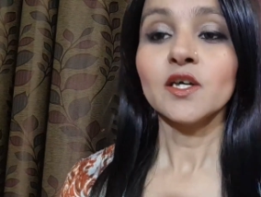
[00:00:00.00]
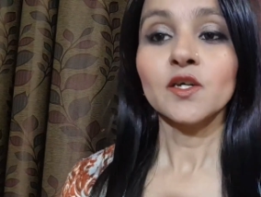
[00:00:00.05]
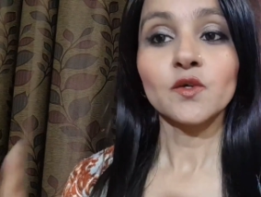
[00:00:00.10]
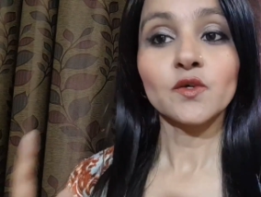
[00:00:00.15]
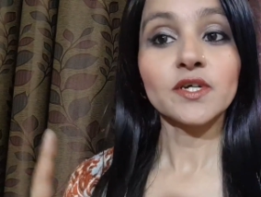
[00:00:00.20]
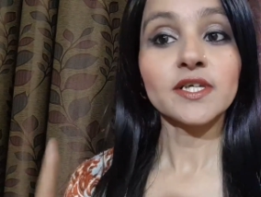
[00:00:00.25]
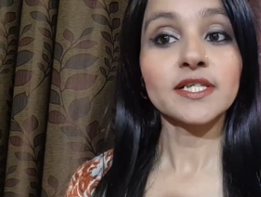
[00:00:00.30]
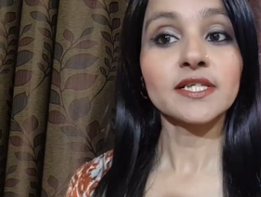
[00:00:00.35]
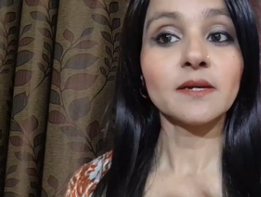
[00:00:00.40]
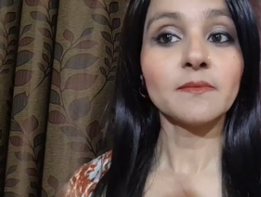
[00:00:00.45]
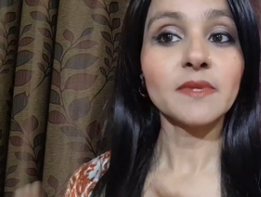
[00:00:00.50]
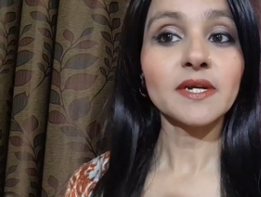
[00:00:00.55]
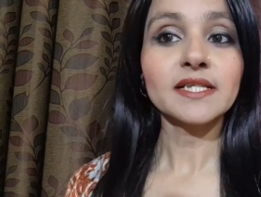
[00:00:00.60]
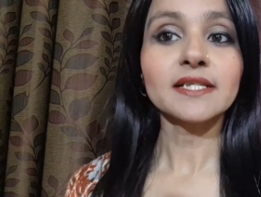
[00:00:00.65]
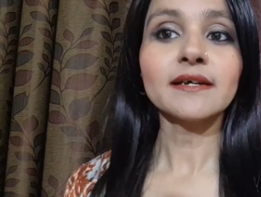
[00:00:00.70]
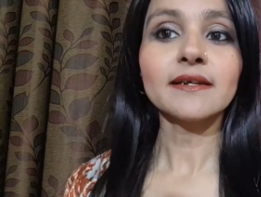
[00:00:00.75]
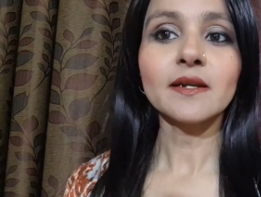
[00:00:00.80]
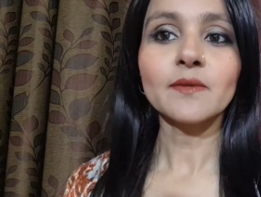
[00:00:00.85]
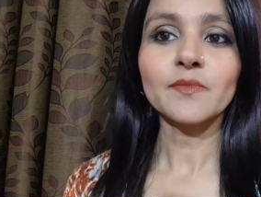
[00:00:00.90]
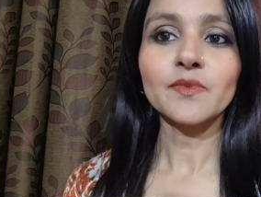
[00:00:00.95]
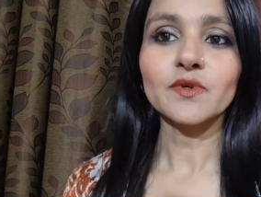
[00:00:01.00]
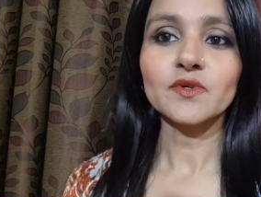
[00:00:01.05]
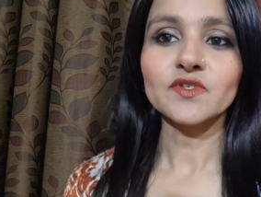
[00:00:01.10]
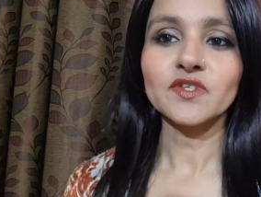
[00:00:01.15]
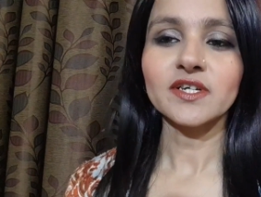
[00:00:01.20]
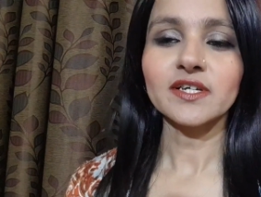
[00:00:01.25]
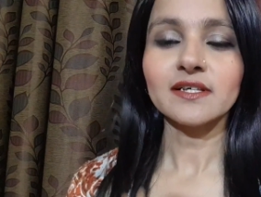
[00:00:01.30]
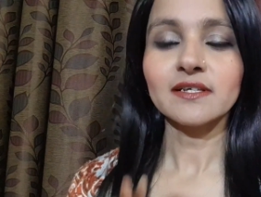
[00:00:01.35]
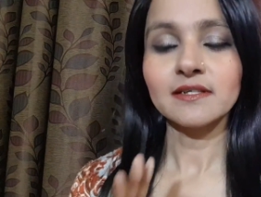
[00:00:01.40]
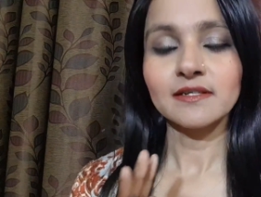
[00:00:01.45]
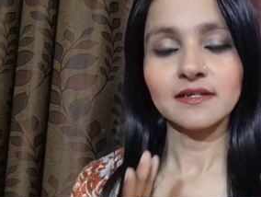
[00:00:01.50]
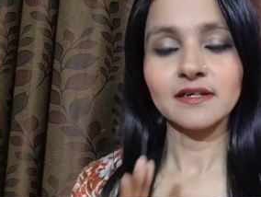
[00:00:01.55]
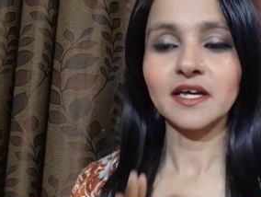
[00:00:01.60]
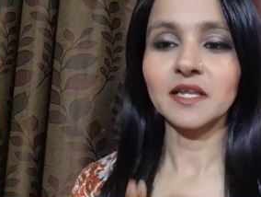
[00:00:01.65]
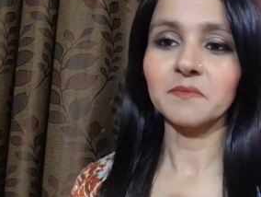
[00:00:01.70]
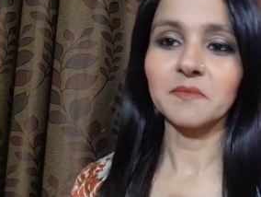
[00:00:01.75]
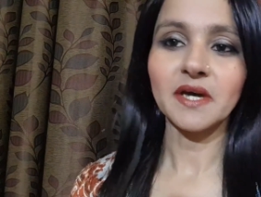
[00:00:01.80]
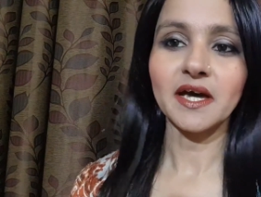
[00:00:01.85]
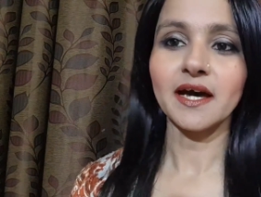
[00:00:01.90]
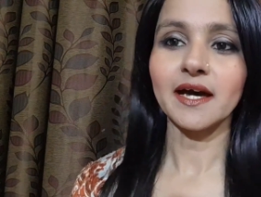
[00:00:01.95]
क्योंकि समर्स आर अप्रोचिंग
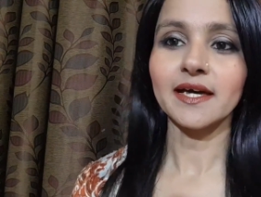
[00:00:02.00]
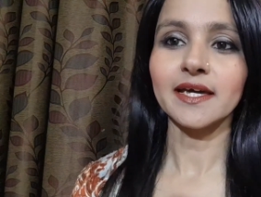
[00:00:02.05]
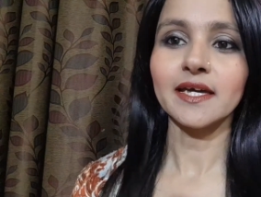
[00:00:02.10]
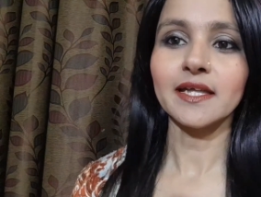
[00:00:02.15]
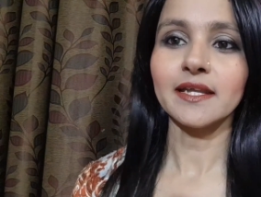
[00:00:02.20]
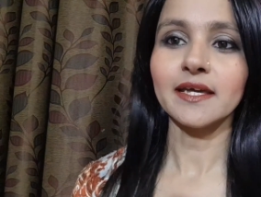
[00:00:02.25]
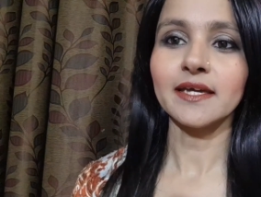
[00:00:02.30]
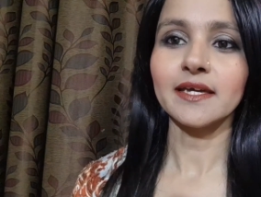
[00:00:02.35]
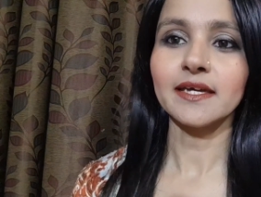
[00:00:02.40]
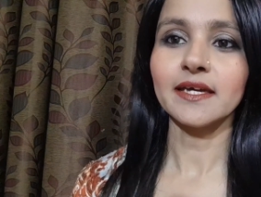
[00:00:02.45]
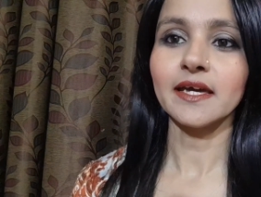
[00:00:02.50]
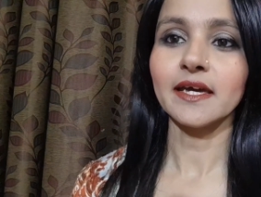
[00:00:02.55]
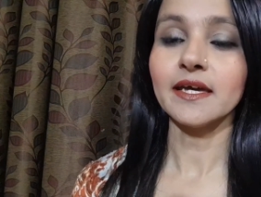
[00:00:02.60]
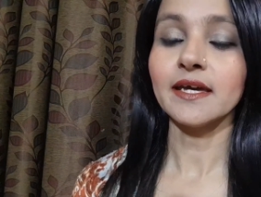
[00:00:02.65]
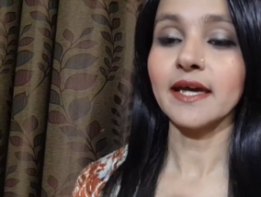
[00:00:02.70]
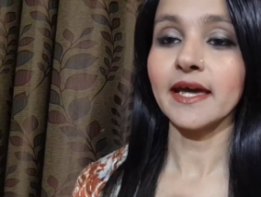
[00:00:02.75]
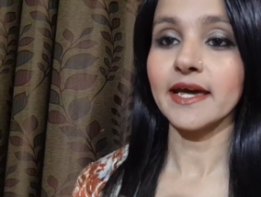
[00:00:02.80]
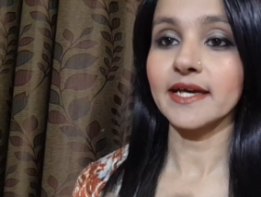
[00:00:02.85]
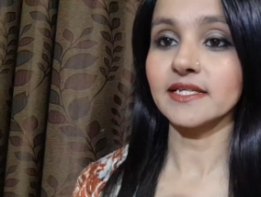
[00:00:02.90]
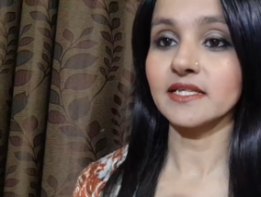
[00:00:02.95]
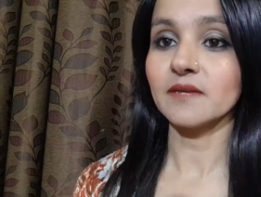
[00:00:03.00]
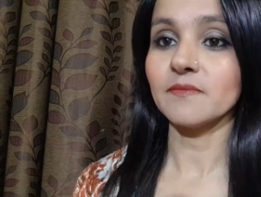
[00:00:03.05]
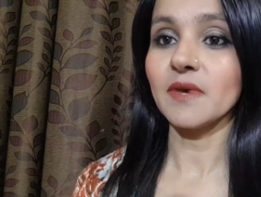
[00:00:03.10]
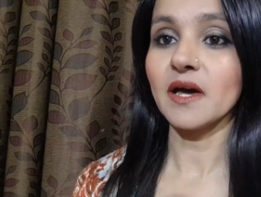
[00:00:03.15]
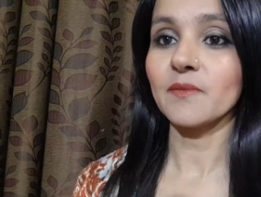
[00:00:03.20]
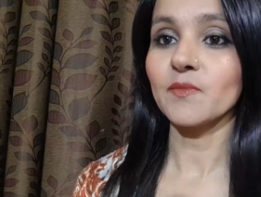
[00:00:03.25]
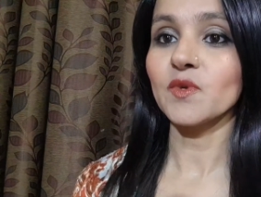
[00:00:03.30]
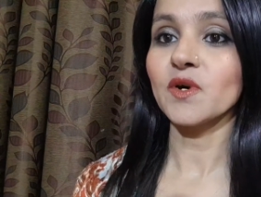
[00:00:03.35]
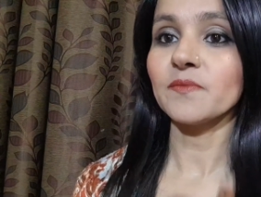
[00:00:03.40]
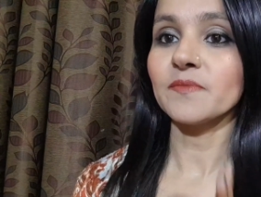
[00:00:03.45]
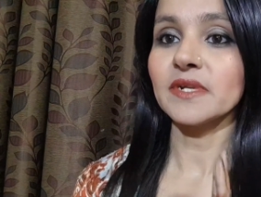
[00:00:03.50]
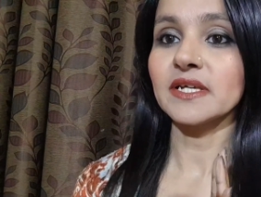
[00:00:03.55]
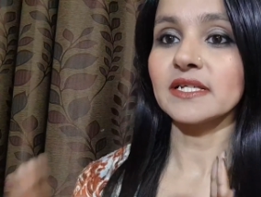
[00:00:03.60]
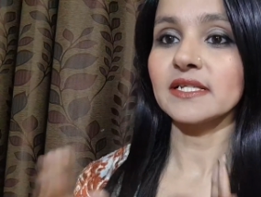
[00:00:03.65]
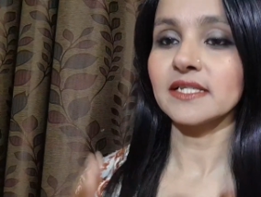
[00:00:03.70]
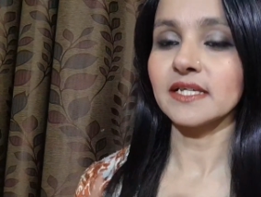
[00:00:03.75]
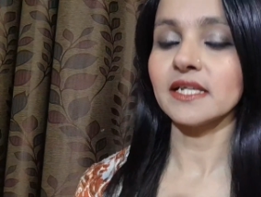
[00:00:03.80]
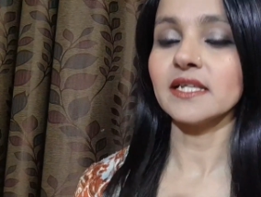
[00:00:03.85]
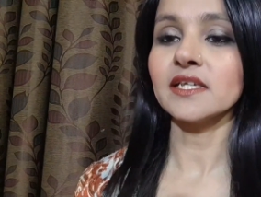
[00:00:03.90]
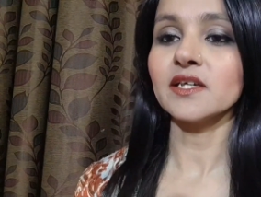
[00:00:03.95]
गर्मियां आ ही नहीं है ऐसे में आपको अपने
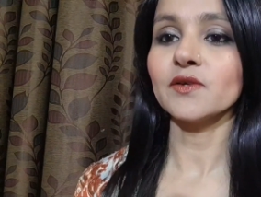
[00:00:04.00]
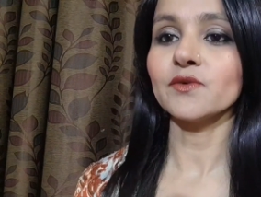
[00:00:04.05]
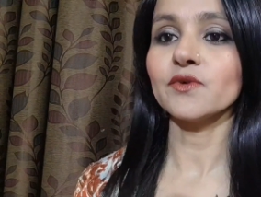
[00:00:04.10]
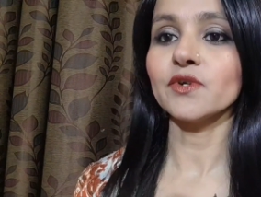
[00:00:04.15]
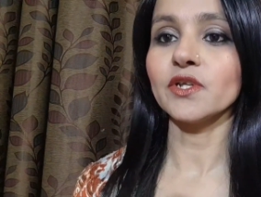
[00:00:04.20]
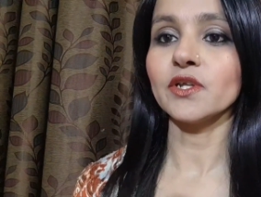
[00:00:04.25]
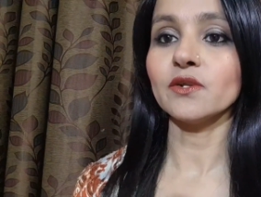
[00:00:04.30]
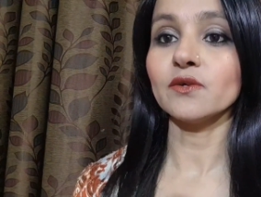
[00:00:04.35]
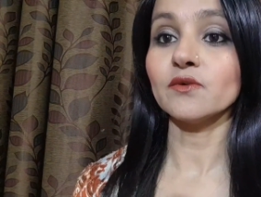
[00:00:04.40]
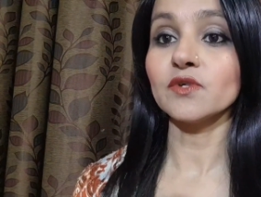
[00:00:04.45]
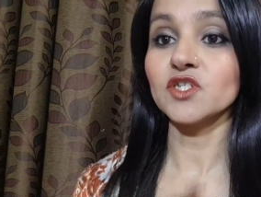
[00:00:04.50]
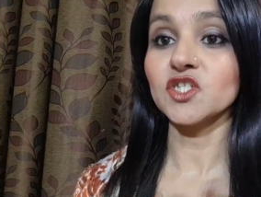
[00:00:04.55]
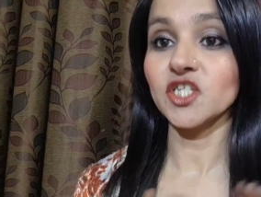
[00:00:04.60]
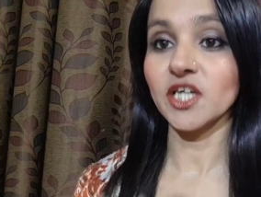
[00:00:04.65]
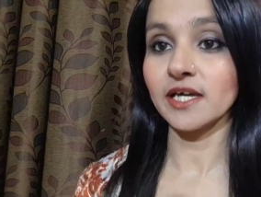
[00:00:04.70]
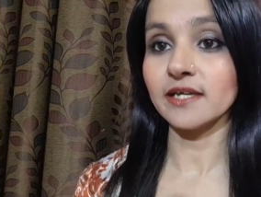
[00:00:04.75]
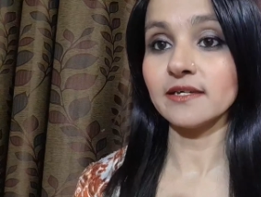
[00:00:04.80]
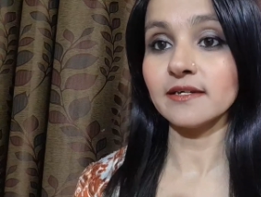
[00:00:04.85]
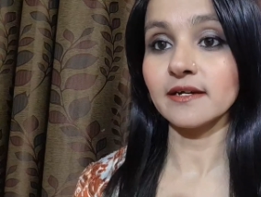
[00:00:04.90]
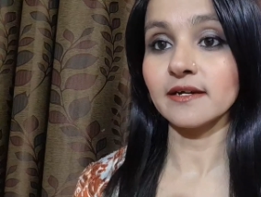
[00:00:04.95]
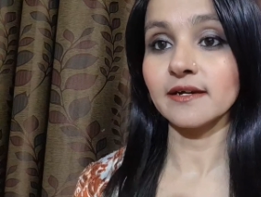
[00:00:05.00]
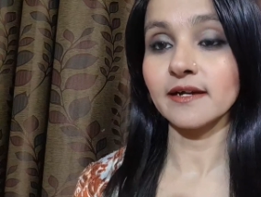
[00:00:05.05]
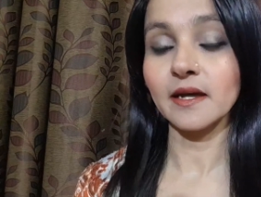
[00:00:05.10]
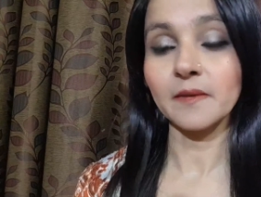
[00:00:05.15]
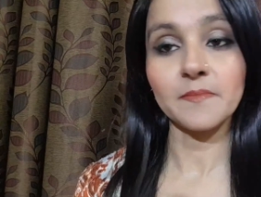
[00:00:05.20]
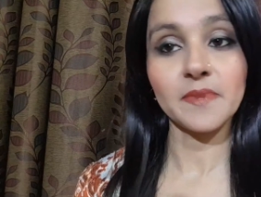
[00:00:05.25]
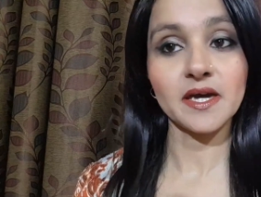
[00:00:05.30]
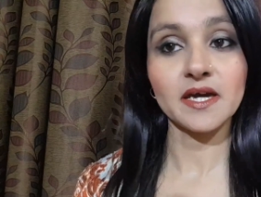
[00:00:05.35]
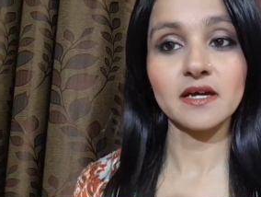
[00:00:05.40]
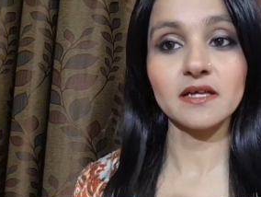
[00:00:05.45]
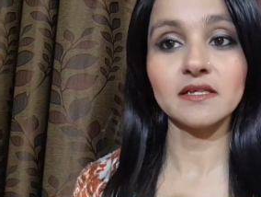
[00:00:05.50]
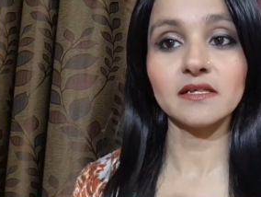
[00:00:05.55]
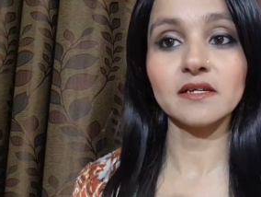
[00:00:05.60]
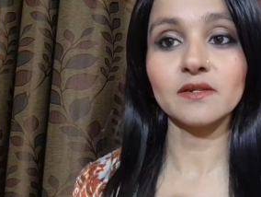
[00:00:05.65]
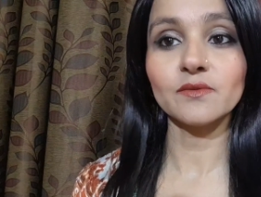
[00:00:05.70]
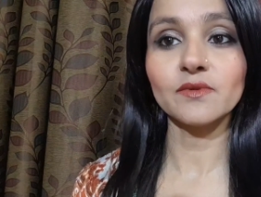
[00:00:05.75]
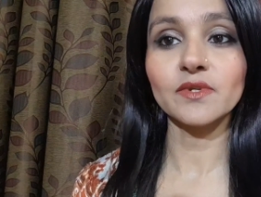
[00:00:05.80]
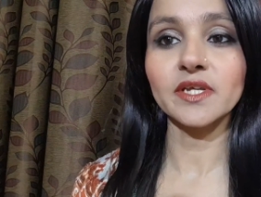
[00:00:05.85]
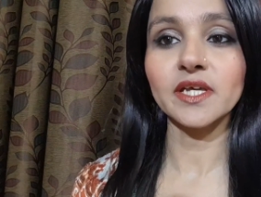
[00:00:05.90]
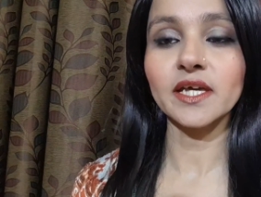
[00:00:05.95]
स्किन के रूटीन को चेंज करना बेहद
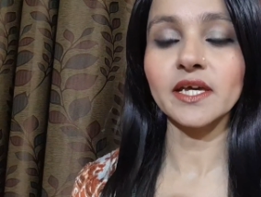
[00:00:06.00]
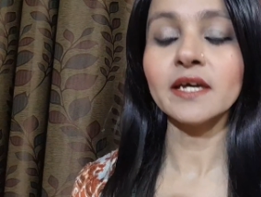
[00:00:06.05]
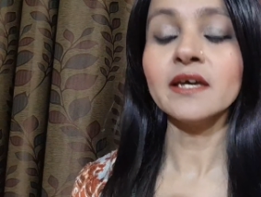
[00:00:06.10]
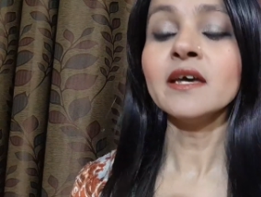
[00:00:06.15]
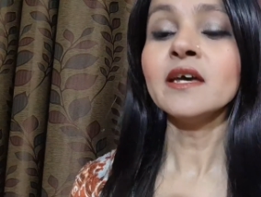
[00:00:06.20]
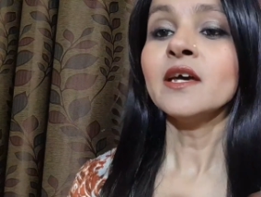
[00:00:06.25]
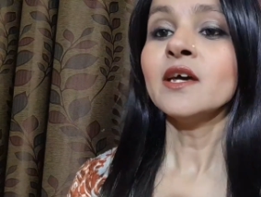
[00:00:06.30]
ज़रूरी है